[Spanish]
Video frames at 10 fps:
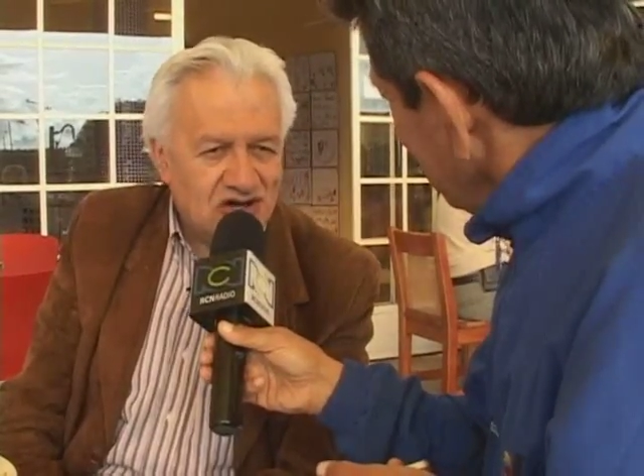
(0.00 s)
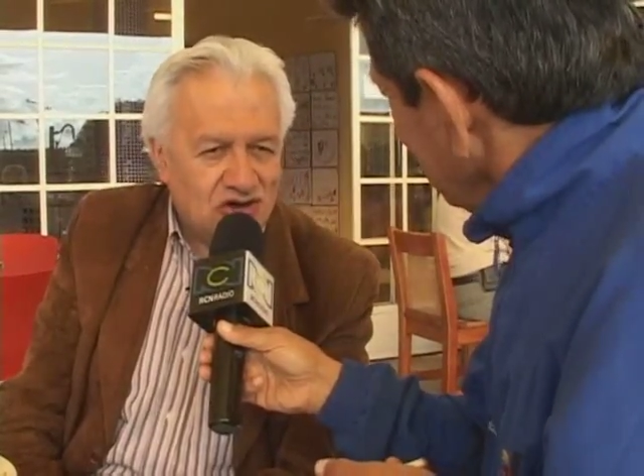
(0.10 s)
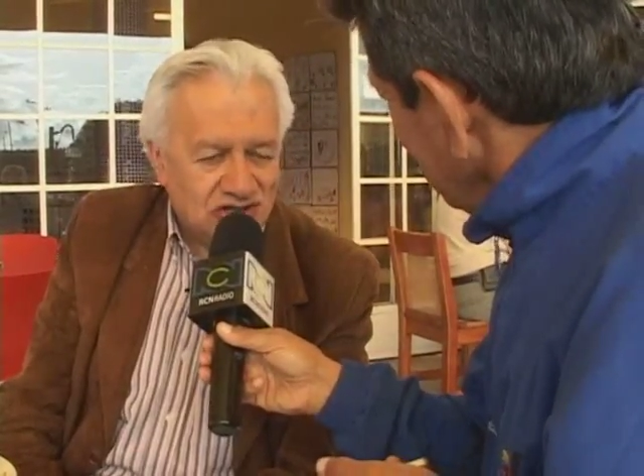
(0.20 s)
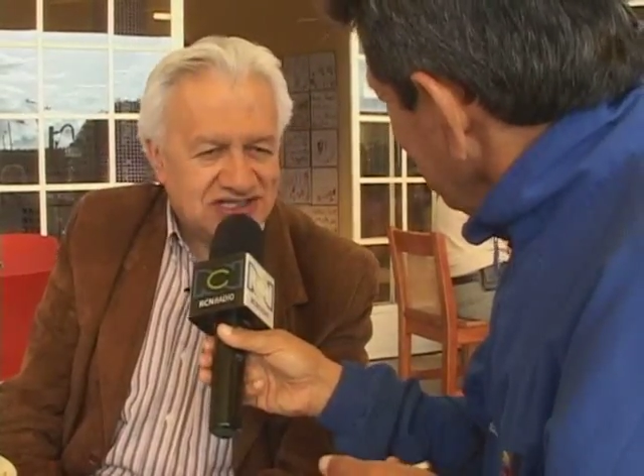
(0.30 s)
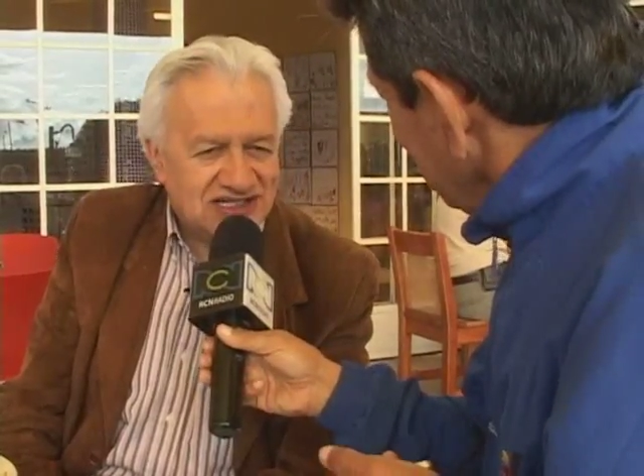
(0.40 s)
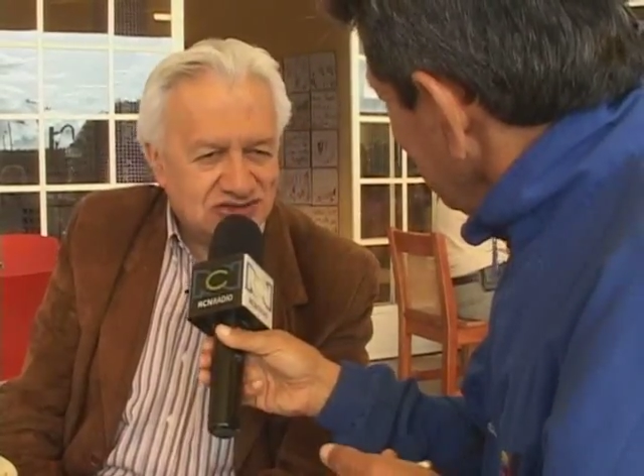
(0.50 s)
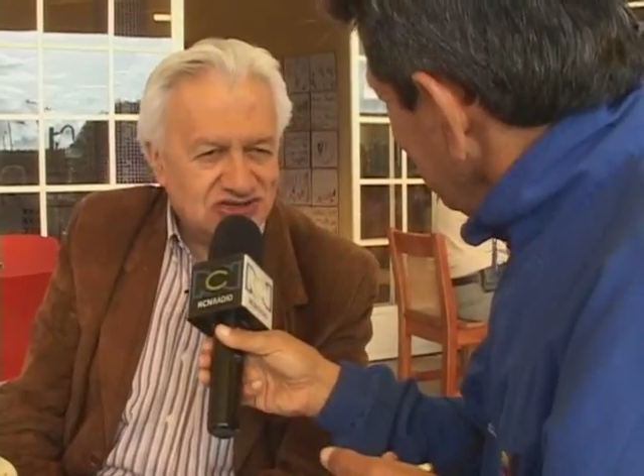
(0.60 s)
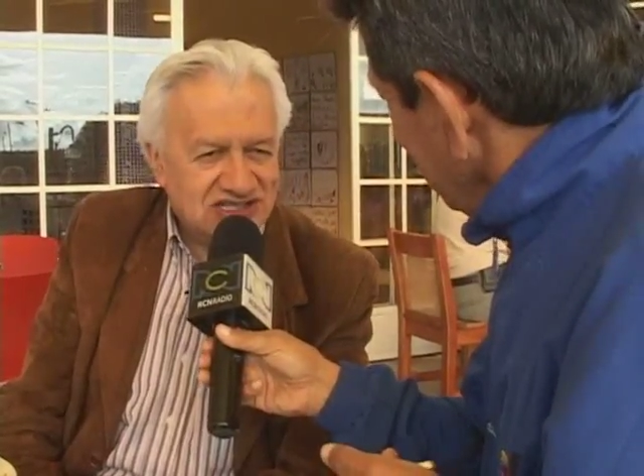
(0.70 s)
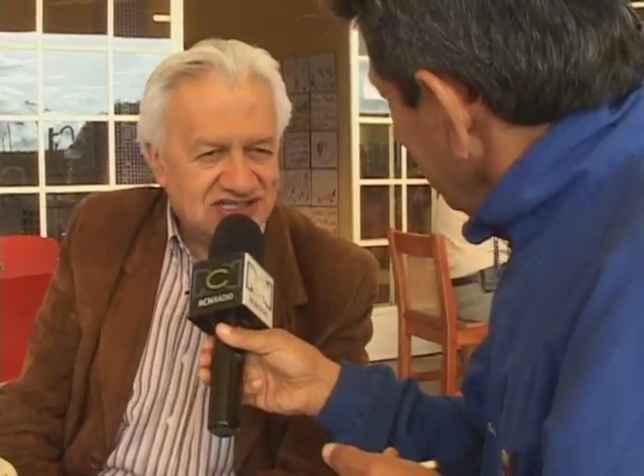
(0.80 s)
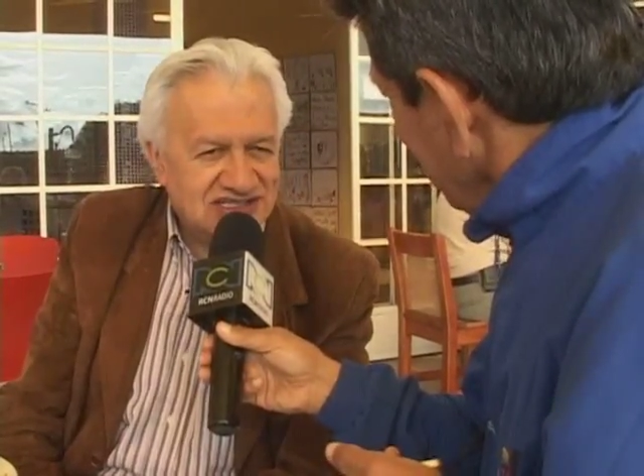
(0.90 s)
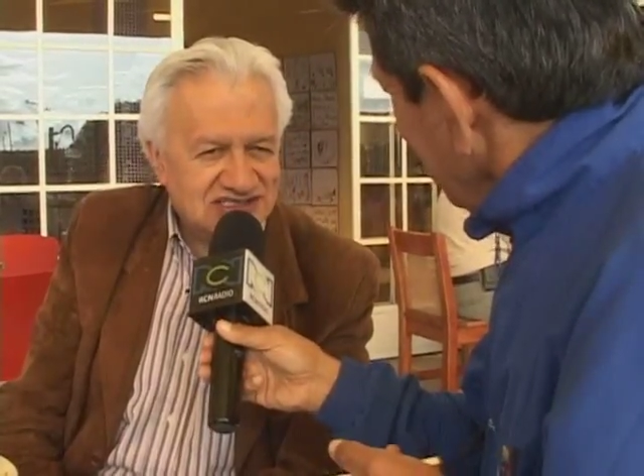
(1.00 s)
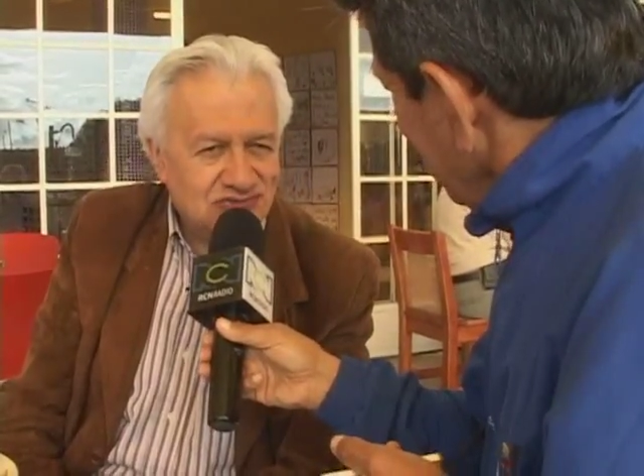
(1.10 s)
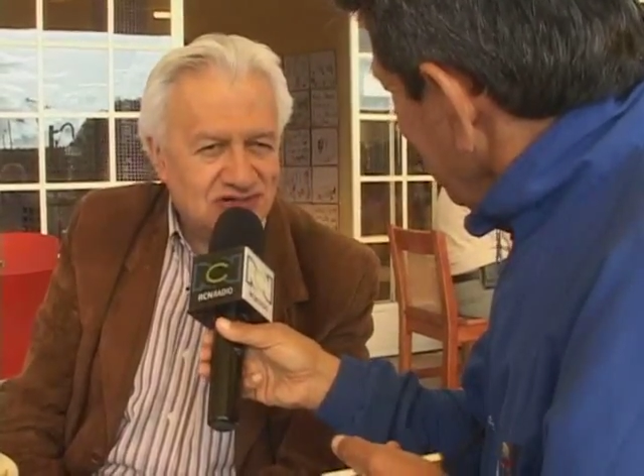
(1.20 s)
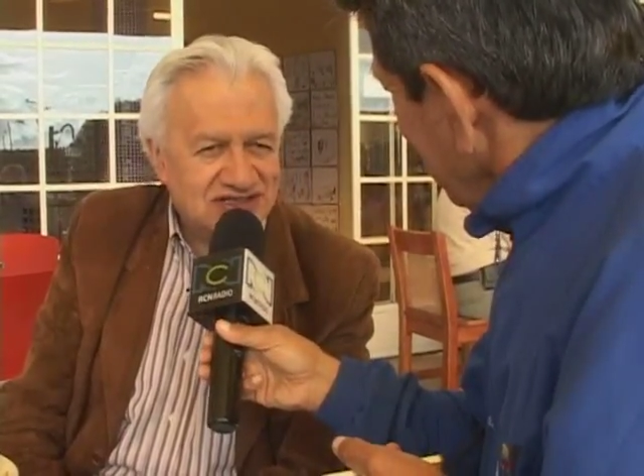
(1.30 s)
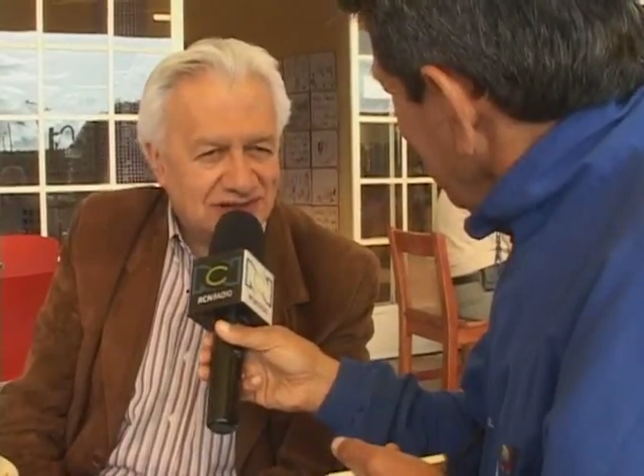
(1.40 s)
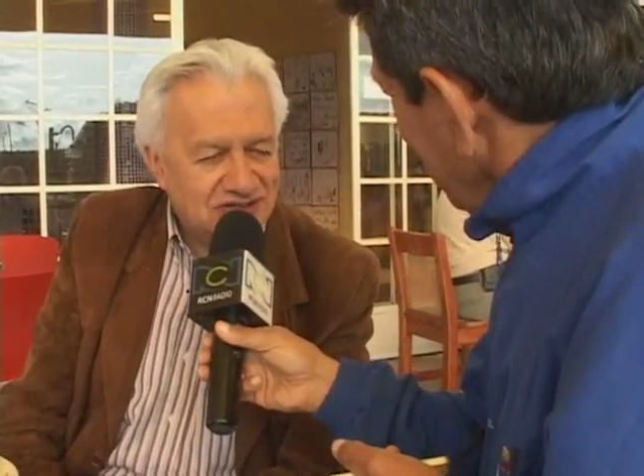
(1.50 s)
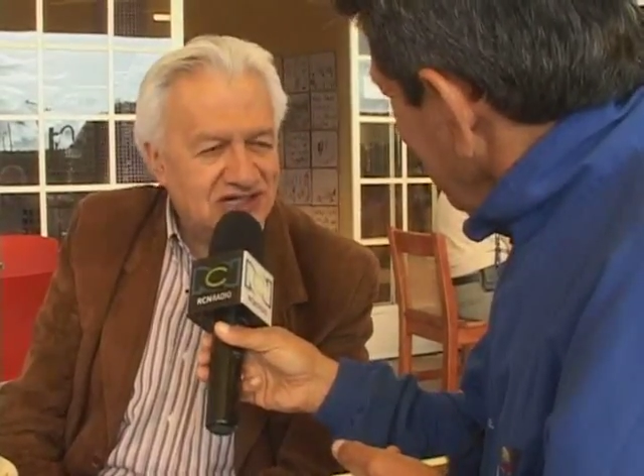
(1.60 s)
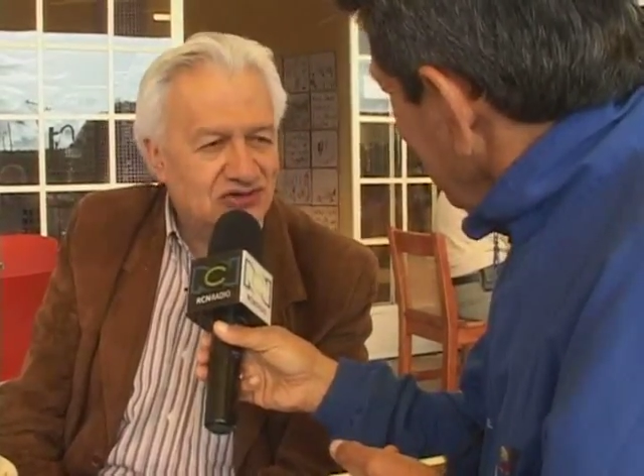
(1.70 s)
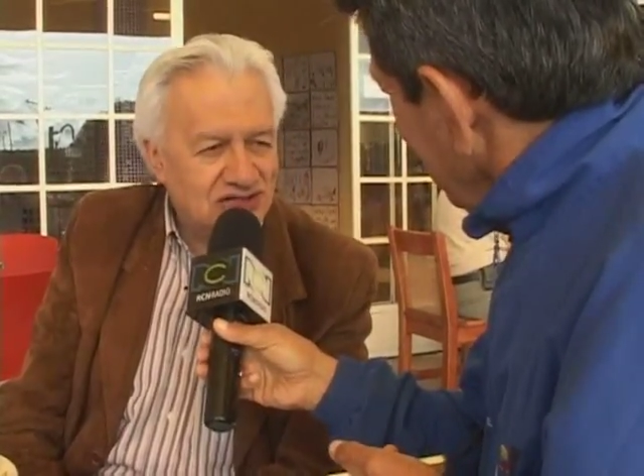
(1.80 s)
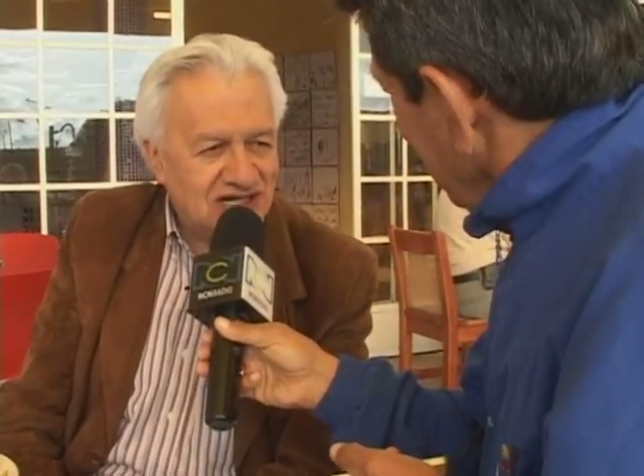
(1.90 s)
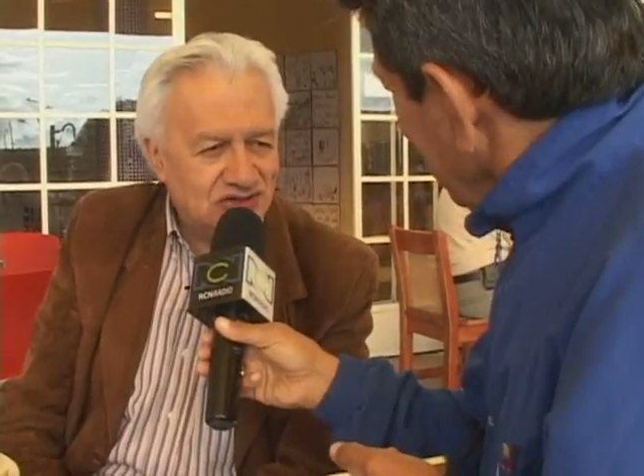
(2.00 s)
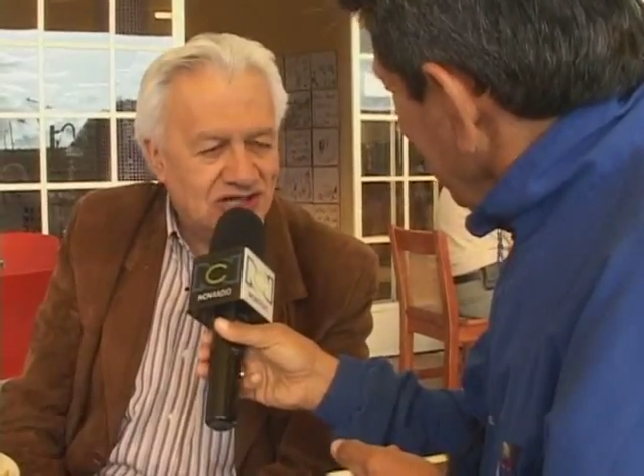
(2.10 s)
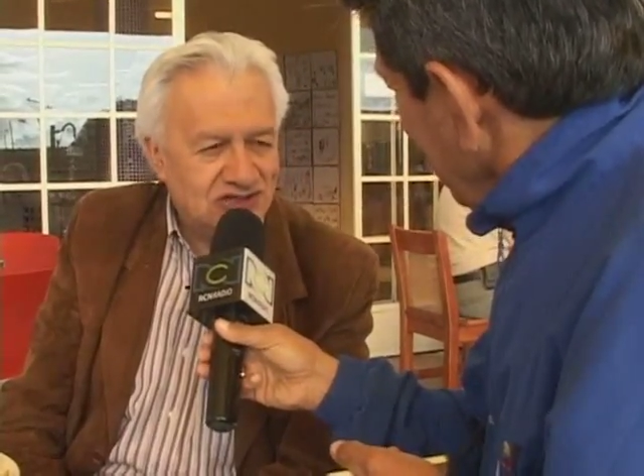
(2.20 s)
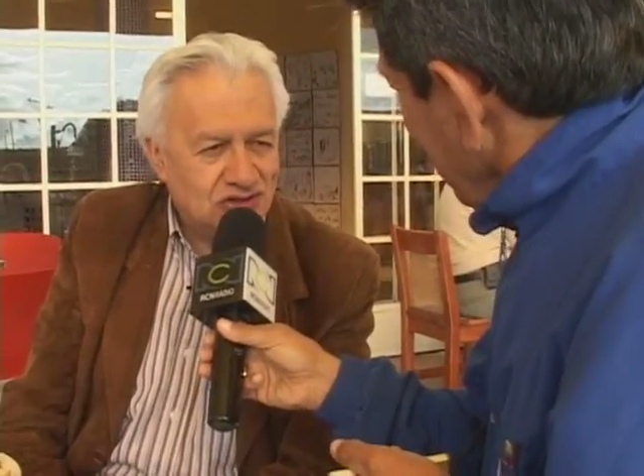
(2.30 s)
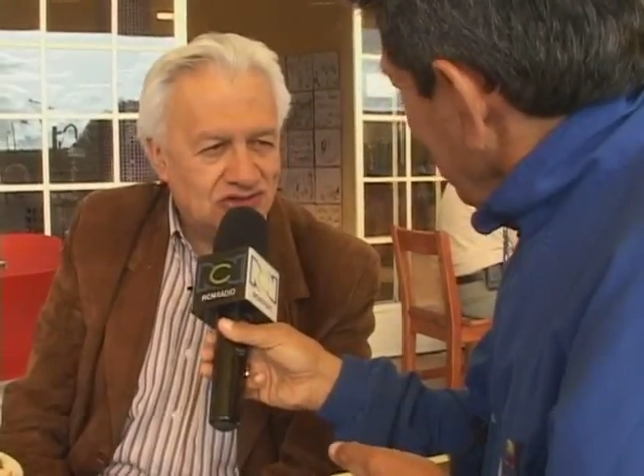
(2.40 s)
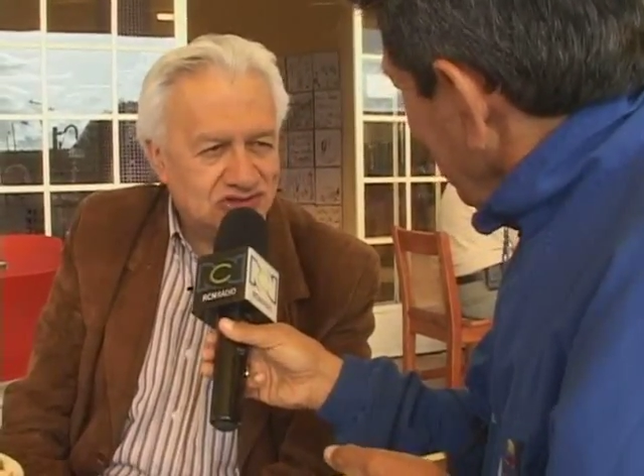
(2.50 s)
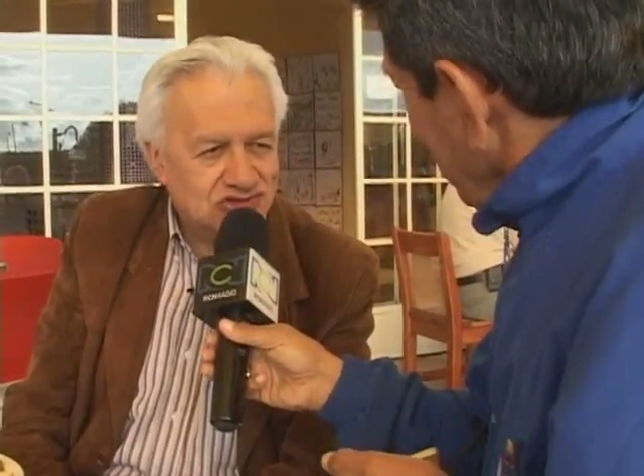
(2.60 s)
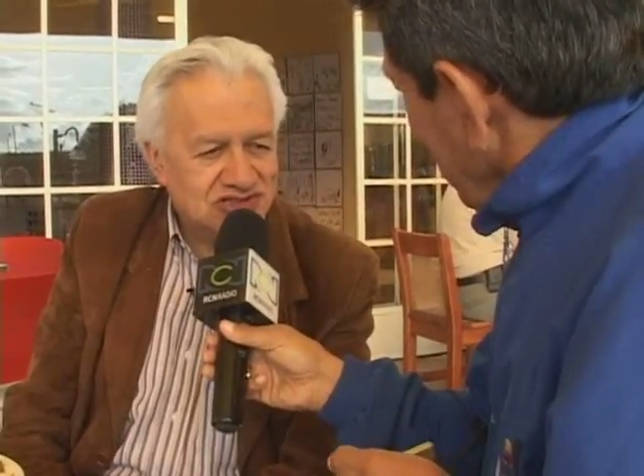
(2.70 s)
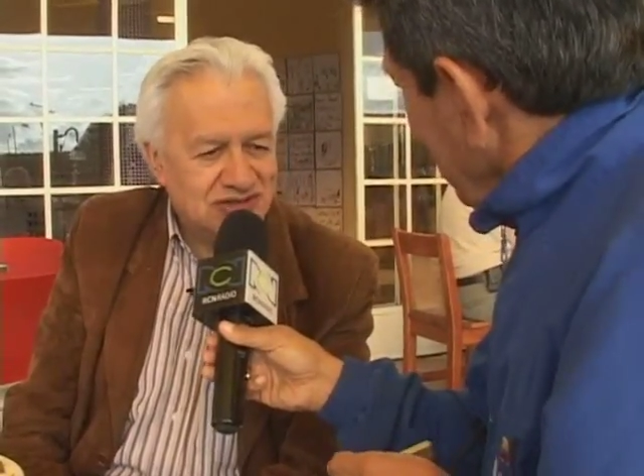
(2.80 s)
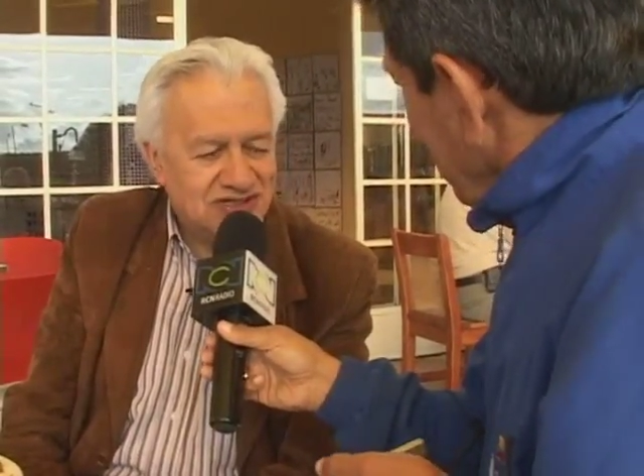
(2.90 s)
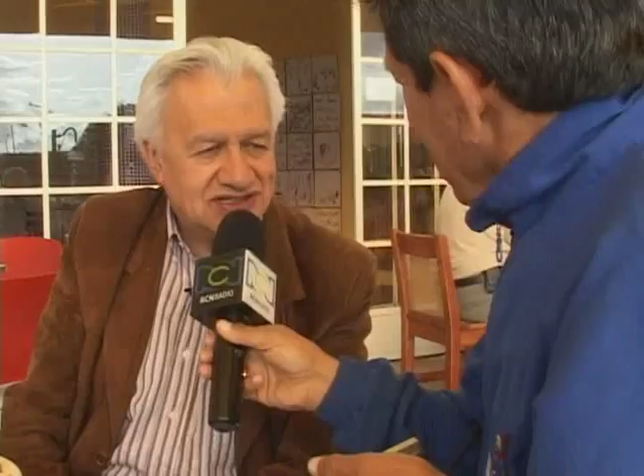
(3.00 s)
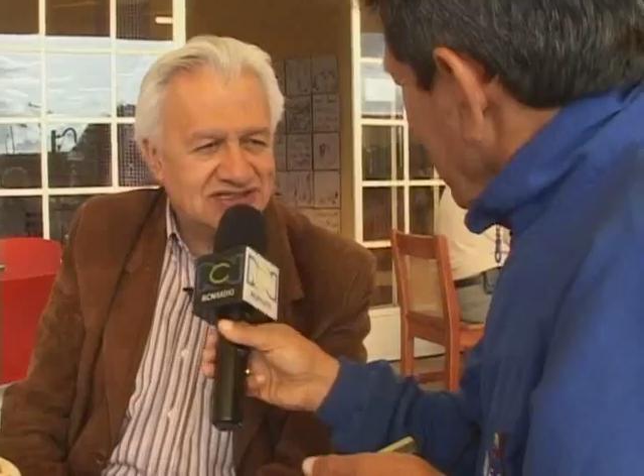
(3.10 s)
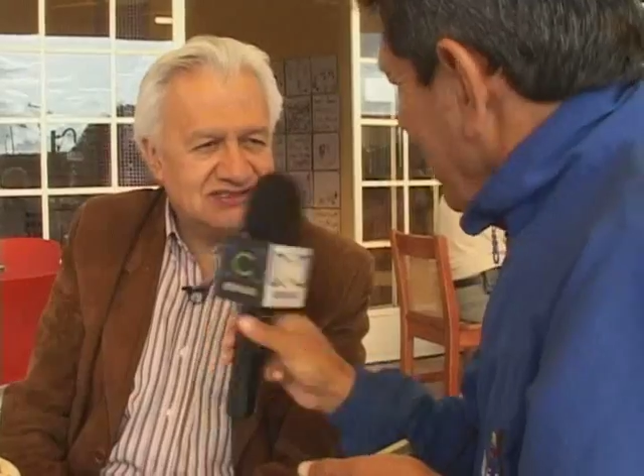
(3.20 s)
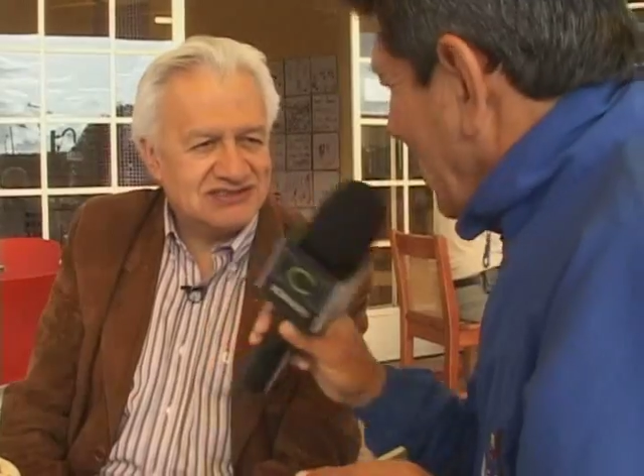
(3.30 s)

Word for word: otras 250 mil con la ayuda de todos los cundinamarqueses. Pues